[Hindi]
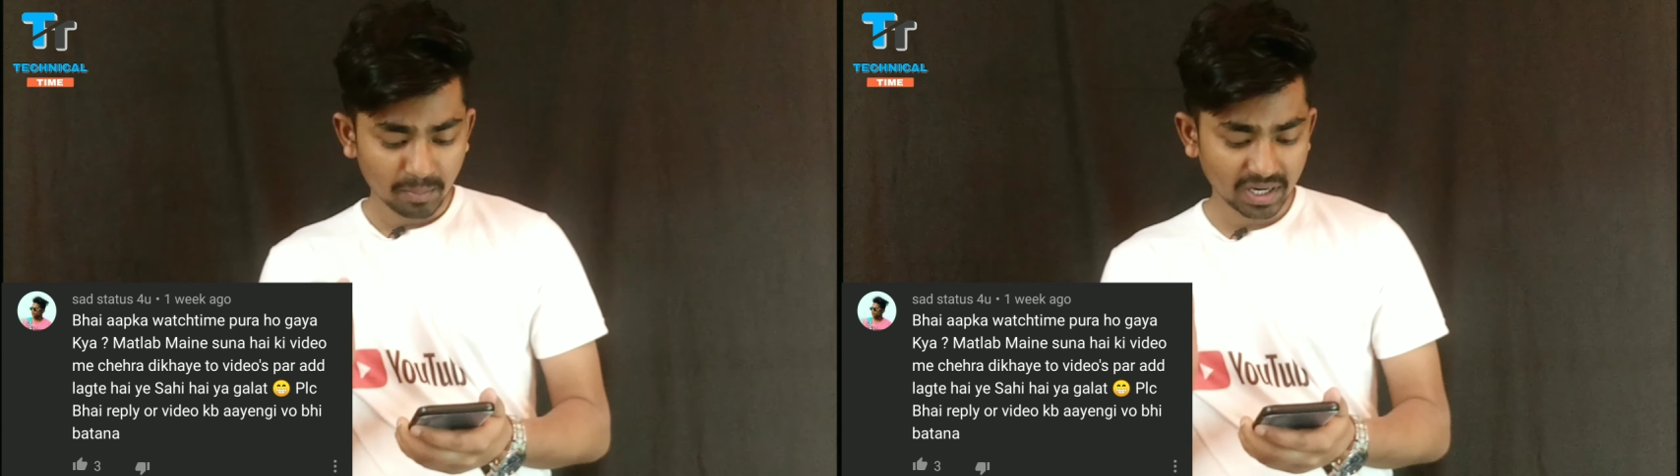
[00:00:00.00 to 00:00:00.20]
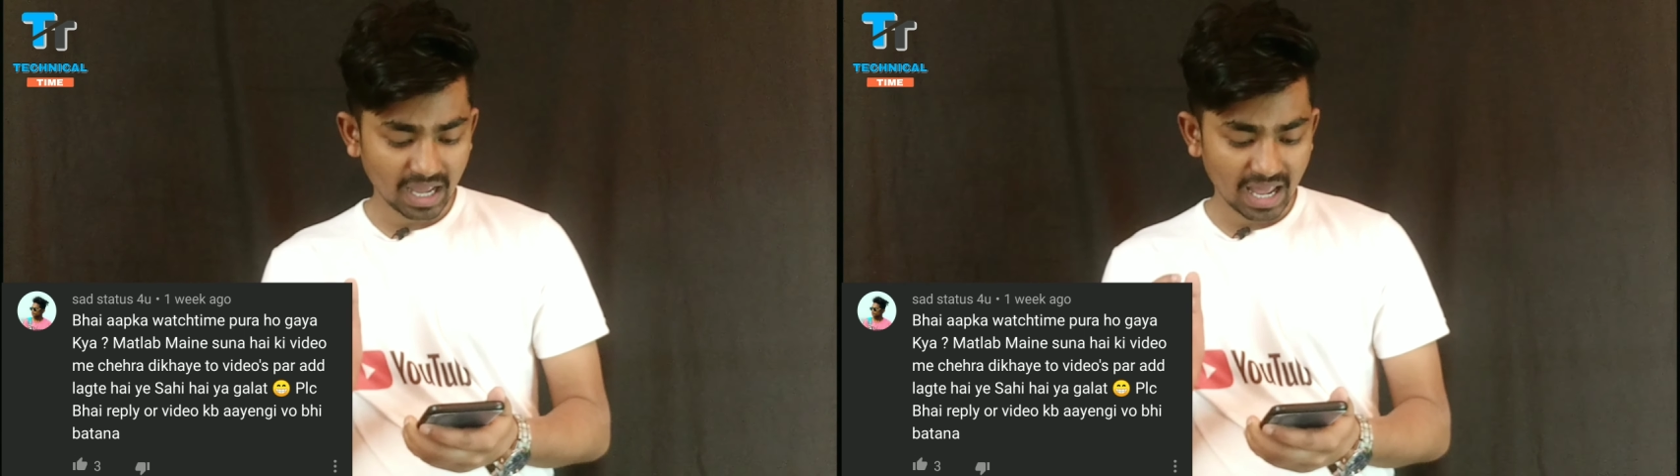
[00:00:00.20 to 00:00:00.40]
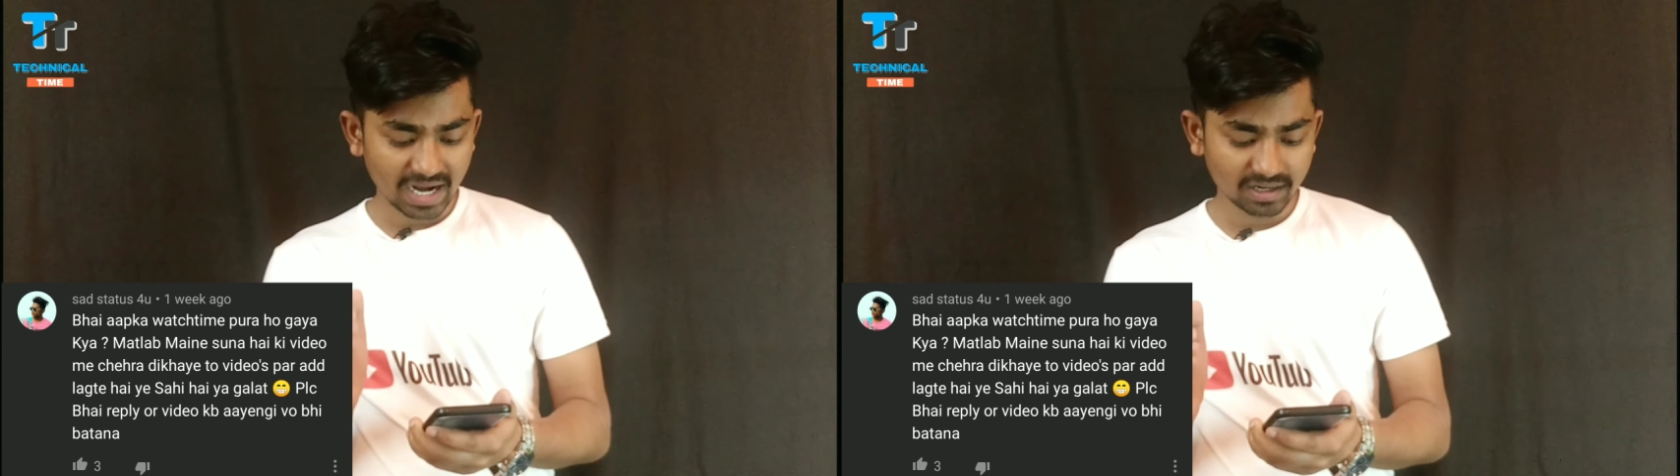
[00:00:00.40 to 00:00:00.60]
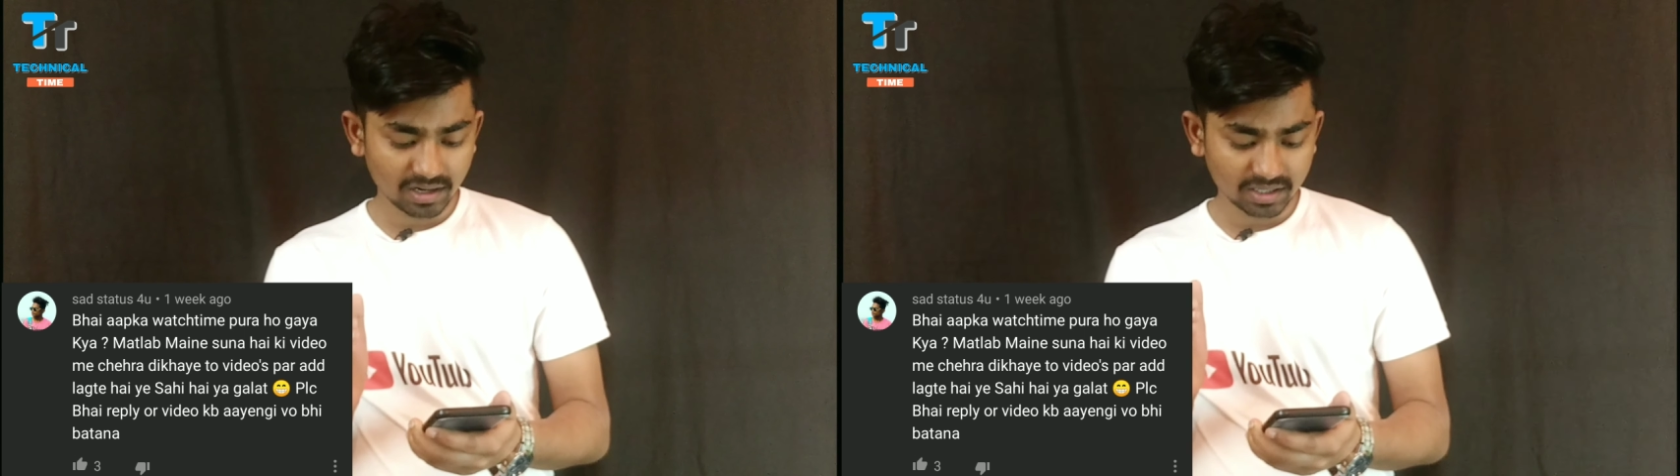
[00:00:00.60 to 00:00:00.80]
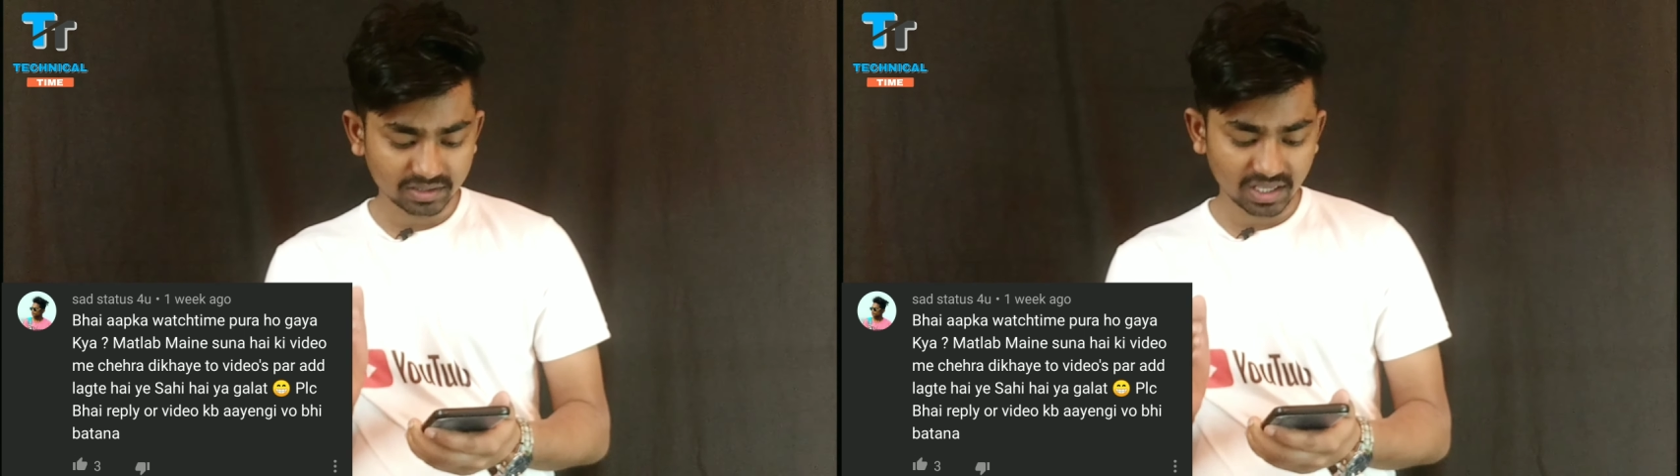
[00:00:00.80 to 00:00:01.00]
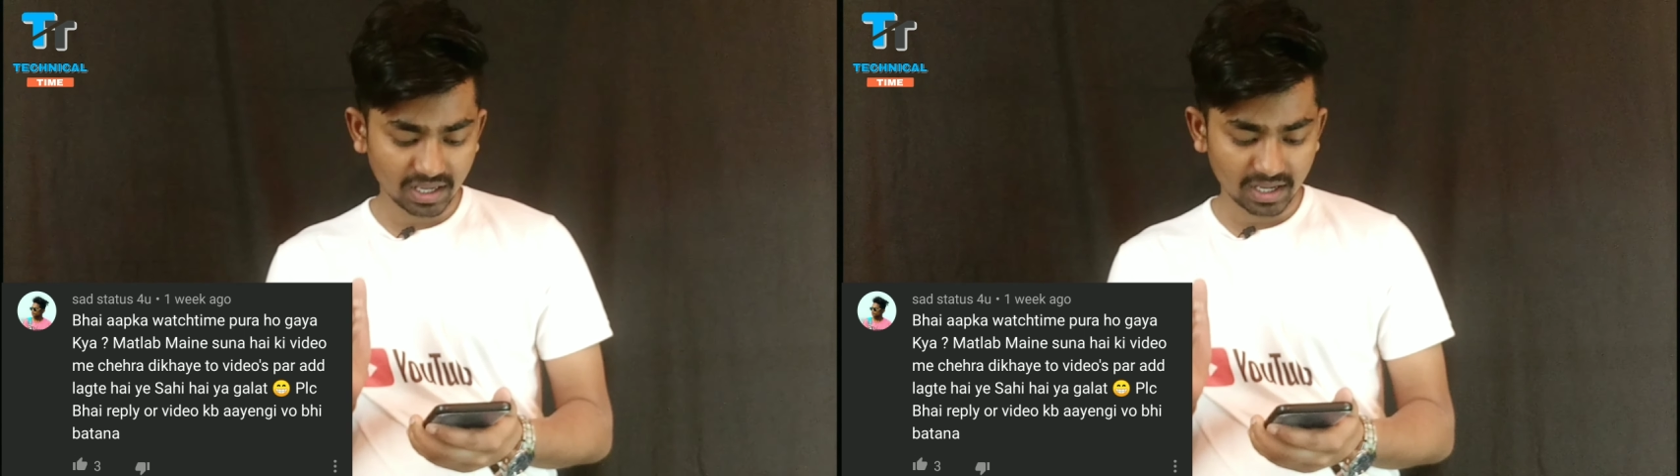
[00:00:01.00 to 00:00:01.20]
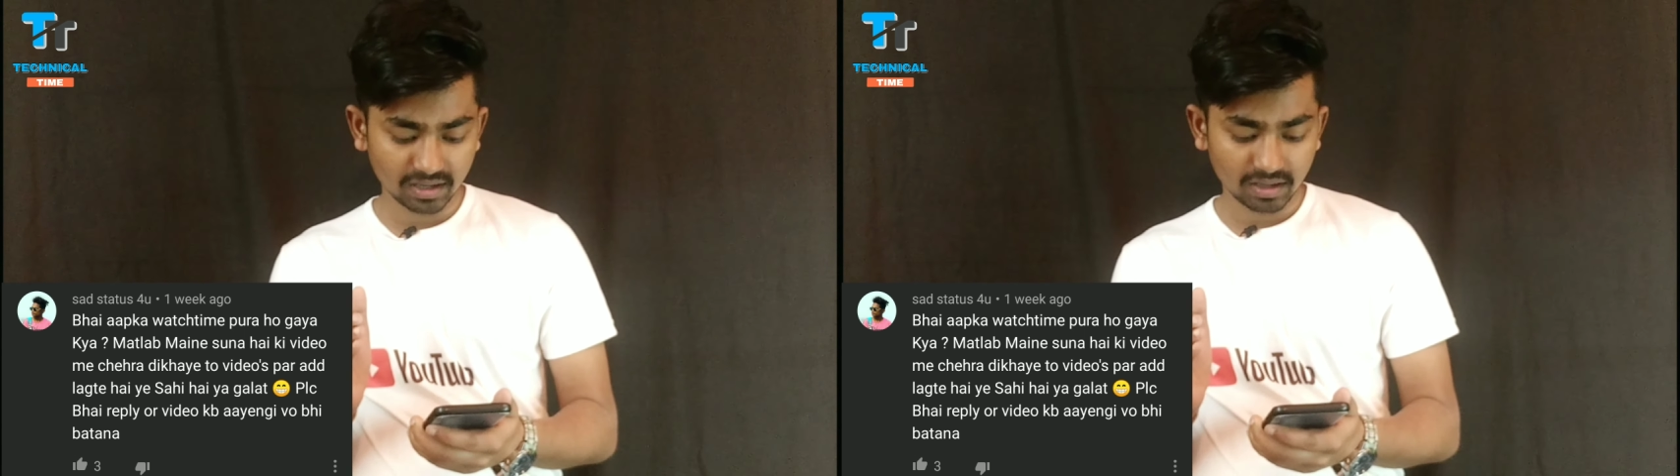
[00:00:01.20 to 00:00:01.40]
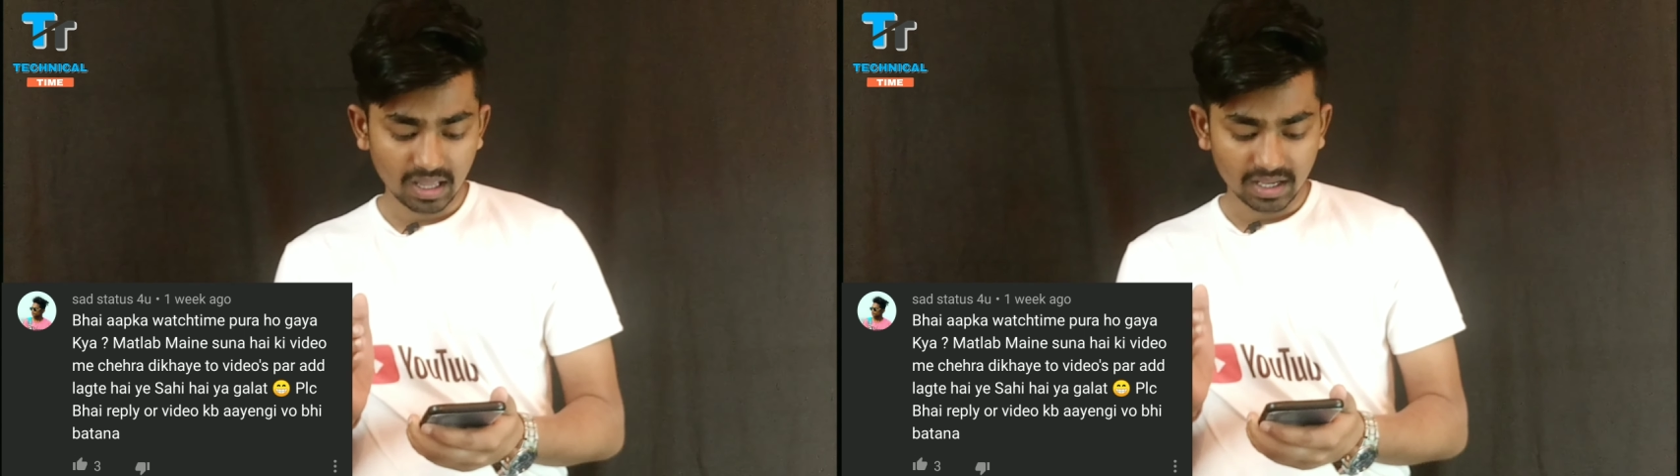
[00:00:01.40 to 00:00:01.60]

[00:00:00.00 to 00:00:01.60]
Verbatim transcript: पर ऐड लगते हैं